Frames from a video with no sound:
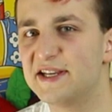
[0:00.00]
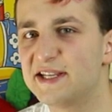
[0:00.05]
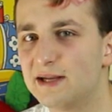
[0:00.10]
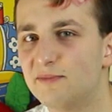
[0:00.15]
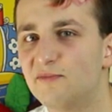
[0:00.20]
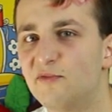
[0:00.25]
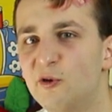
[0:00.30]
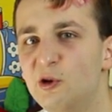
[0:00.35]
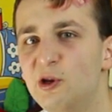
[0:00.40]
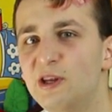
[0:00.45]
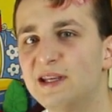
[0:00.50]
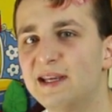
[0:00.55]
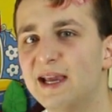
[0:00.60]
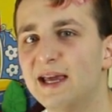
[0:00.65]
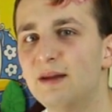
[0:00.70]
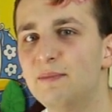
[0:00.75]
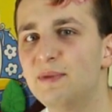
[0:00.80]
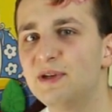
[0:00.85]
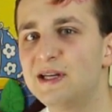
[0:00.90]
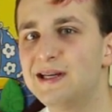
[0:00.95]
deshalb würde ich
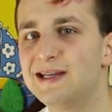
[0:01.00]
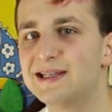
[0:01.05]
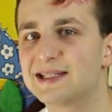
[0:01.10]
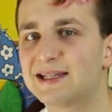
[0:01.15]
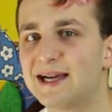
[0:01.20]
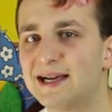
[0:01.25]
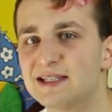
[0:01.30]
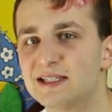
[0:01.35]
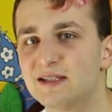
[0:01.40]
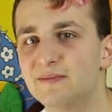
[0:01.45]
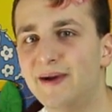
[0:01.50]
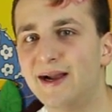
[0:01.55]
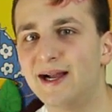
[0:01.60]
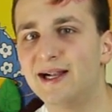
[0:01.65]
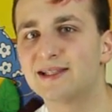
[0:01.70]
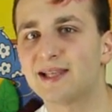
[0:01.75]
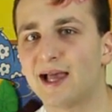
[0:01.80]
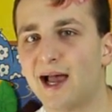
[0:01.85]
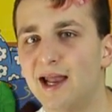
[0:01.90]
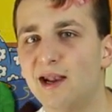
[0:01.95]
gerne bitte diese ganzen
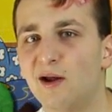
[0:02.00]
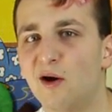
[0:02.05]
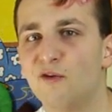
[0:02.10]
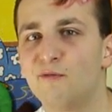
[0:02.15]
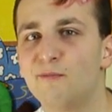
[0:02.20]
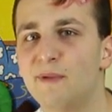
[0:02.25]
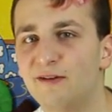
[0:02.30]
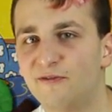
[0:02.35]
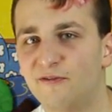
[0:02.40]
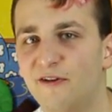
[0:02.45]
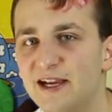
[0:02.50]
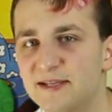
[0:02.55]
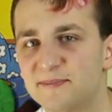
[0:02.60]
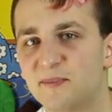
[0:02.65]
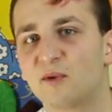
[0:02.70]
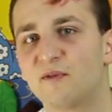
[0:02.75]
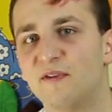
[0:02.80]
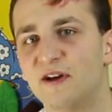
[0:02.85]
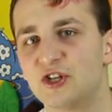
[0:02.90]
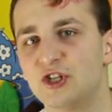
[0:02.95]
Mails alle auf mein
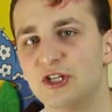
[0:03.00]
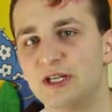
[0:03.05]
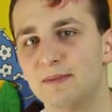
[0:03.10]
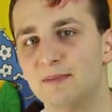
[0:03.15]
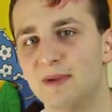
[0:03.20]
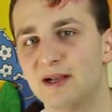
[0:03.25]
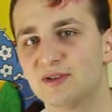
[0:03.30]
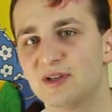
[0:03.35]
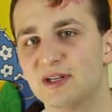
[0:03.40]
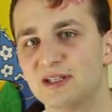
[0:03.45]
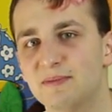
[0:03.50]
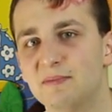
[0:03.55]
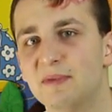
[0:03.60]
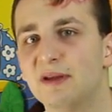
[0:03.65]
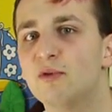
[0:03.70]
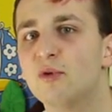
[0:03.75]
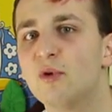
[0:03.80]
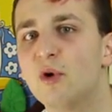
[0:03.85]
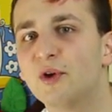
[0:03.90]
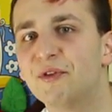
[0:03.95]
Facebook verschieben. Also also, dass ihr
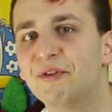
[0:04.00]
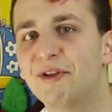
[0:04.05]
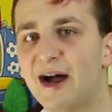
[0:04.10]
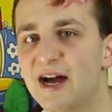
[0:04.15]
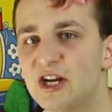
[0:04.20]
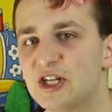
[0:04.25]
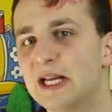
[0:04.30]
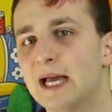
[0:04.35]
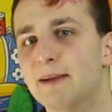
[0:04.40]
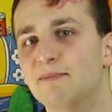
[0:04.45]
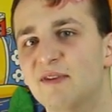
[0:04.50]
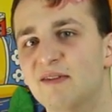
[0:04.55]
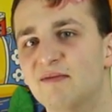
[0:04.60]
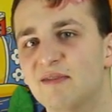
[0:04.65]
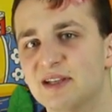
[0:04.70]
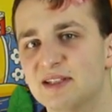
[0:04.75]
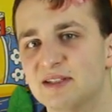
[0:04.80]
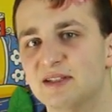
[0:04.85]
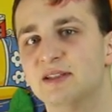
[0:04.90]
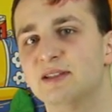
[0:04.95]
mir nur noch da schreibt, wenn was